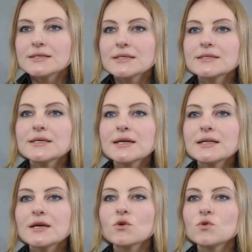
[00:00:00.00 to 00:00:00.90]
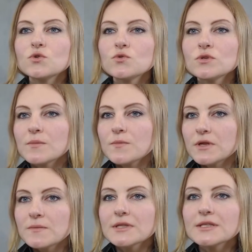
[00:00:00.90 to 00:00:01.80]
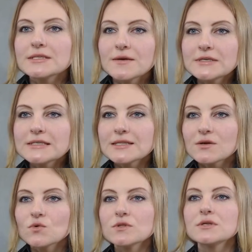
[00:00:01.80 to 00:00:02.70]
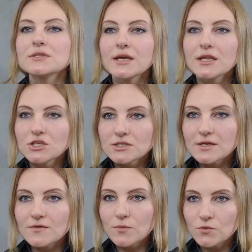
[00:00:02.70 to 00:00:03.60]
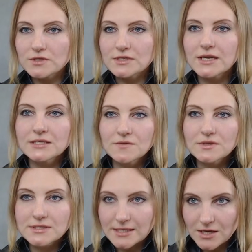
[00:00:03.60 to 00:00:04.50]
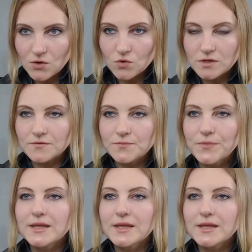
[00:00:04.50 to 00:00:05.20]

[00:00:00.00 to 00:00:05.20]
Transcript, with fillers: Социально-культурные перемены зависят от исторического пути развития народов.